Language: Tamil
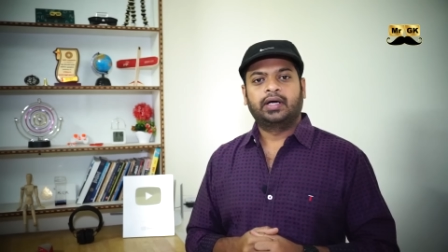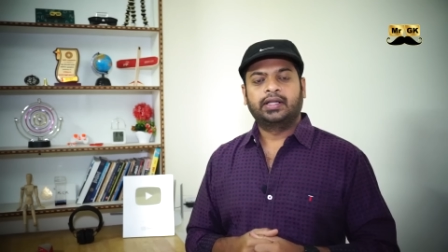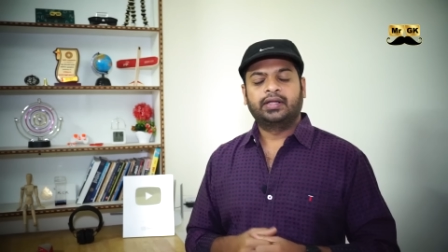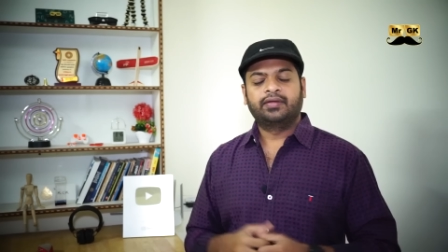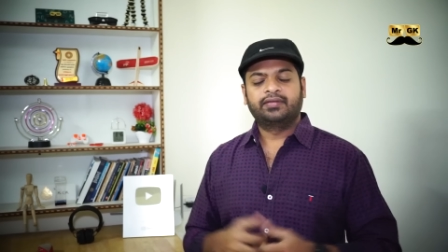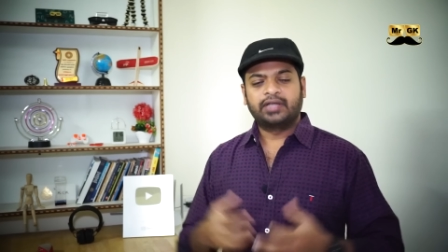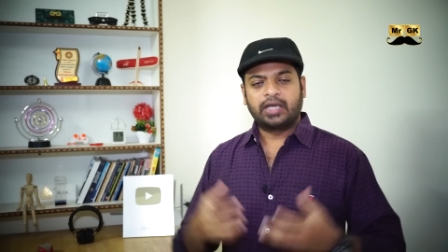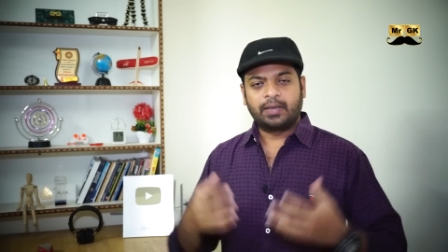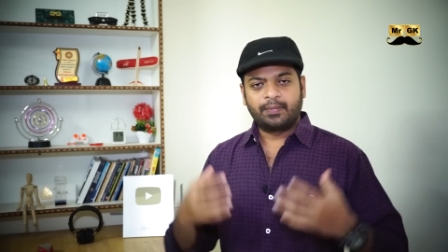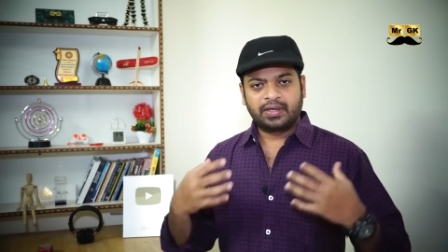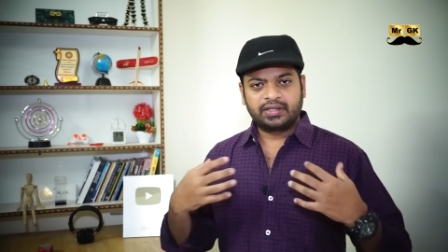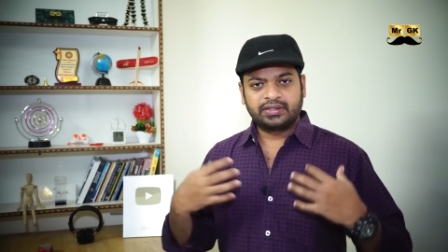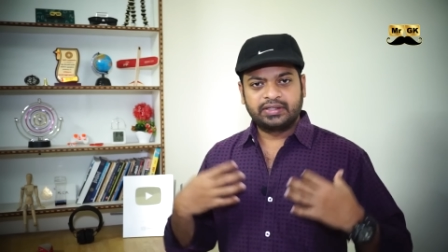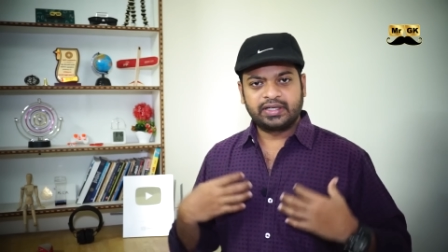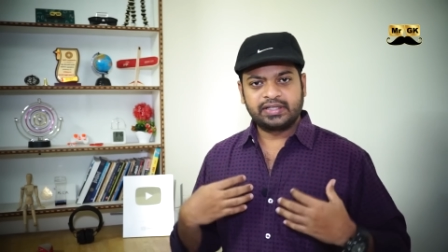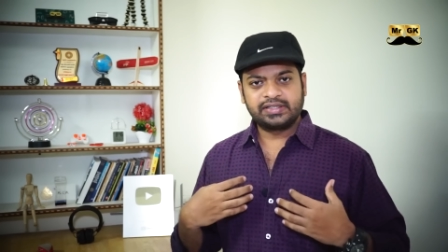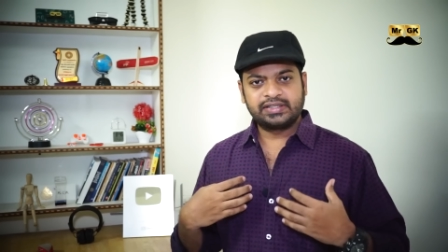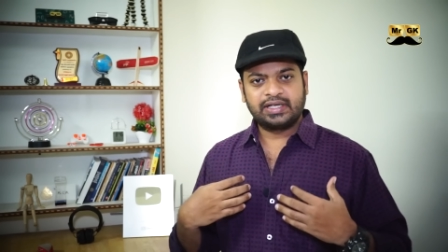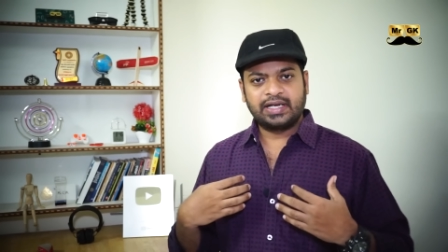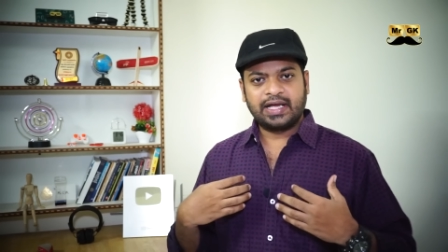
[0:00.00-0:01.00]
அதாவது நமக்கு
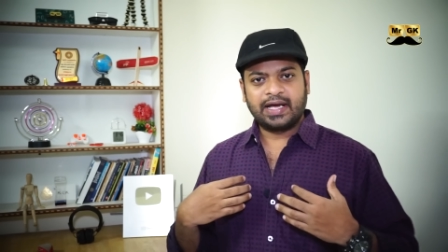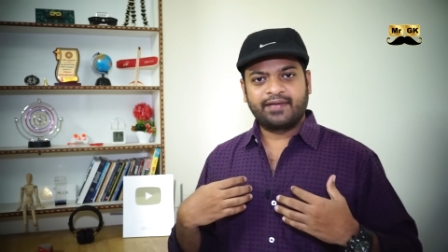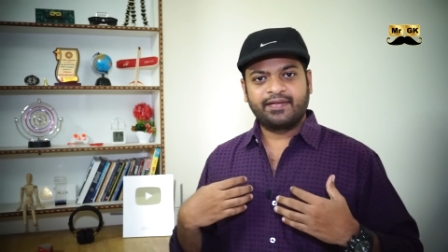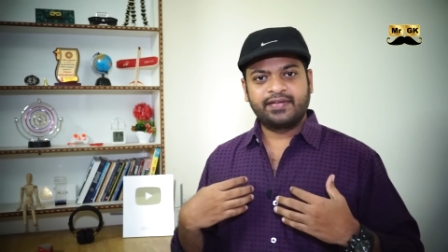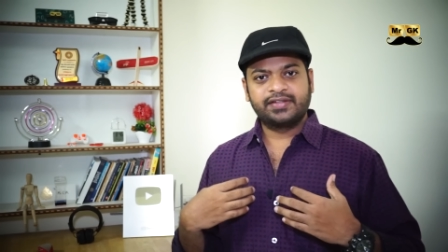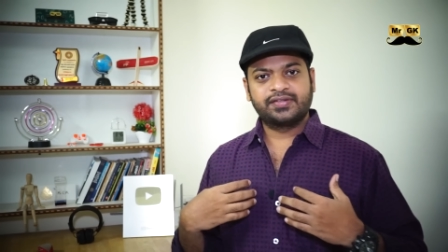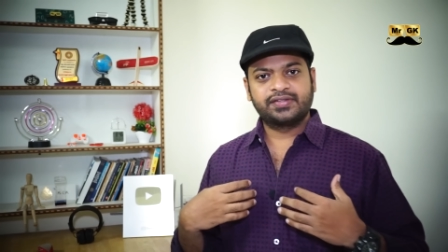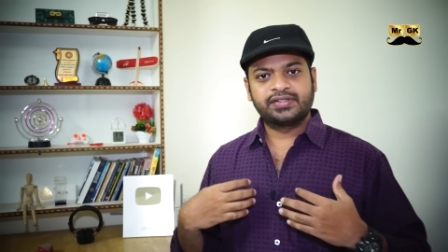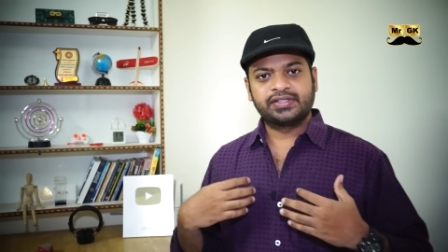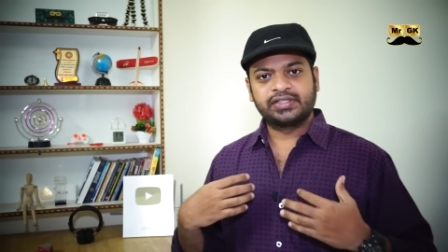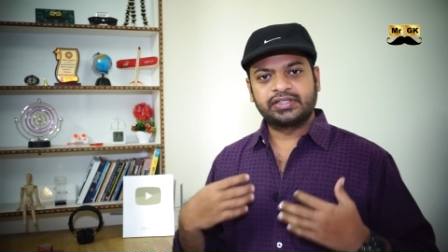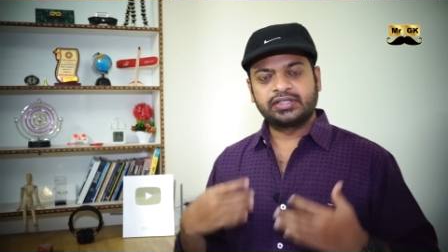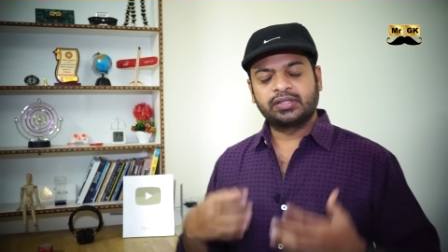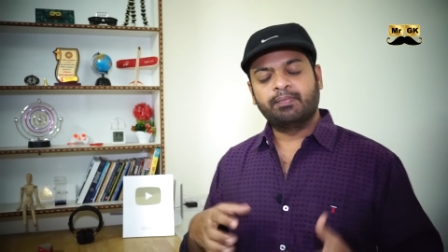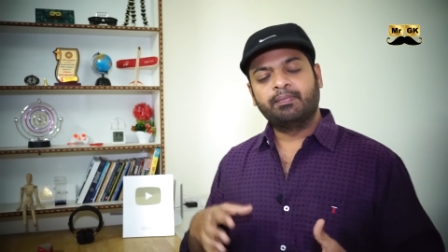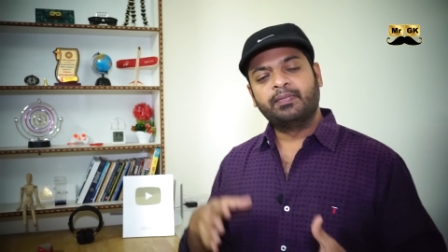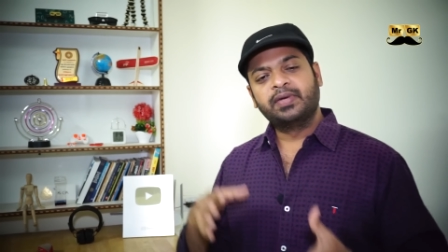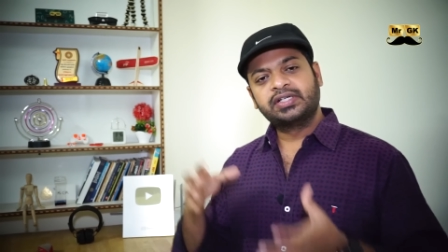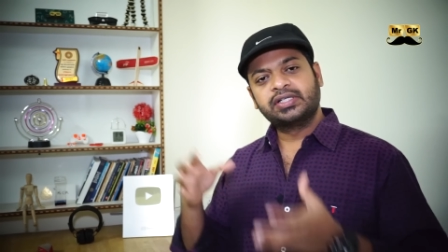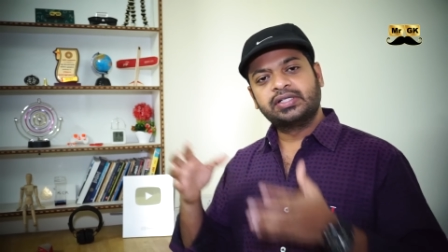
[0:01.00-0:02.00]
தெரிஞ்ச லாங்குவேஜ் வச்சுக்கிட்டு
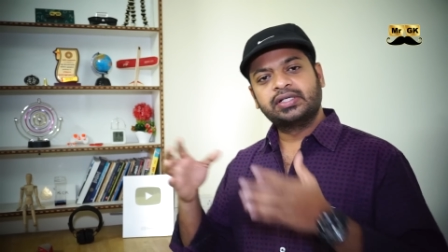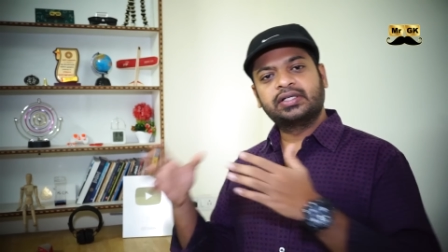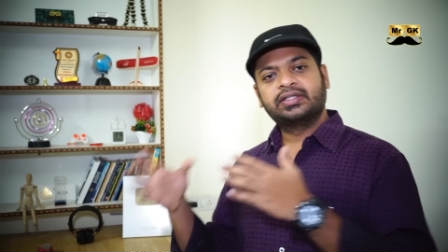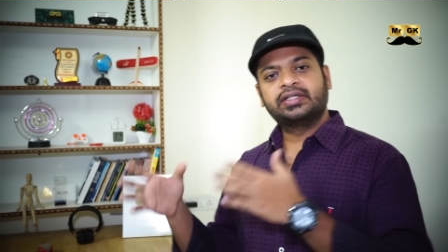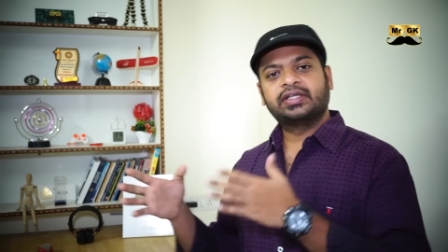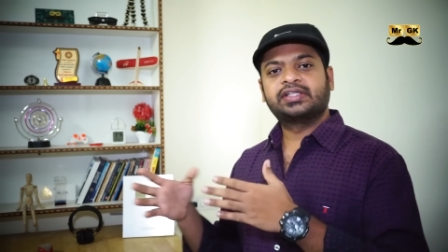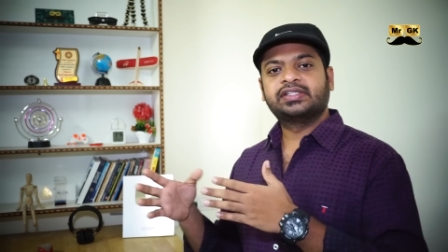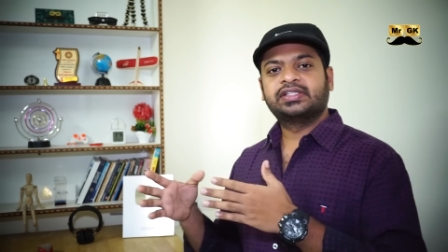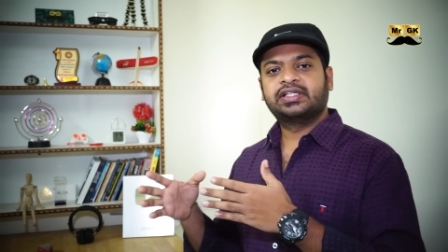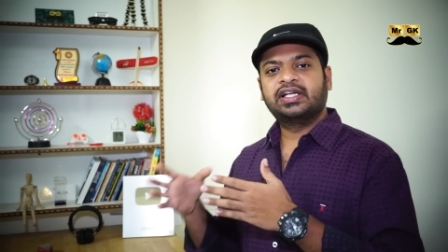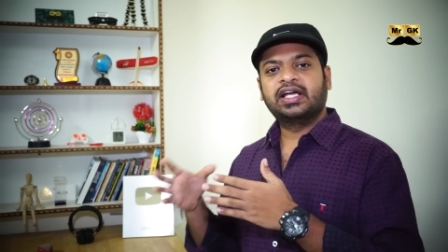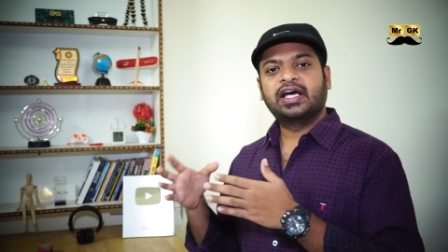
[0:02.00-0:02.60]
மிஷினுக்கு தெரிஞ்ச